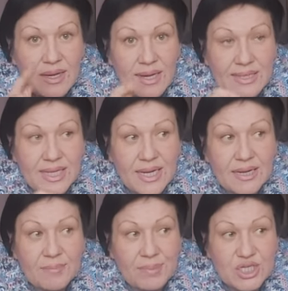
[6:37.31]

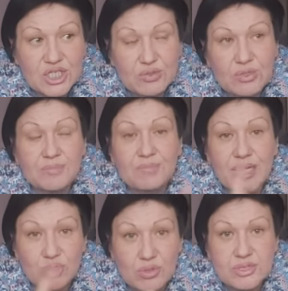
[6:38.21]
Когда прошел,
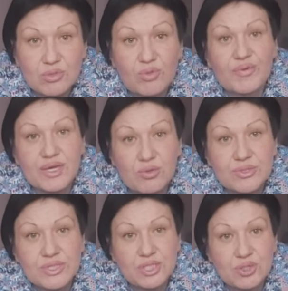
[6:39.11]
прошел слух в
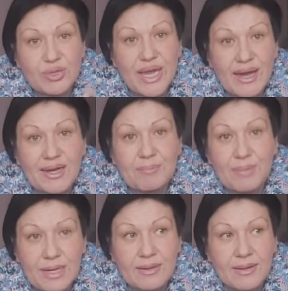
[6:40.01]
Якутии, что
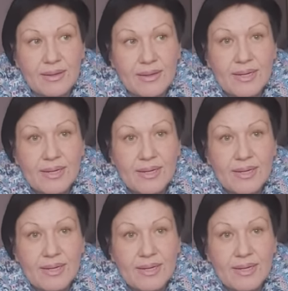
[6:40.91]
якобы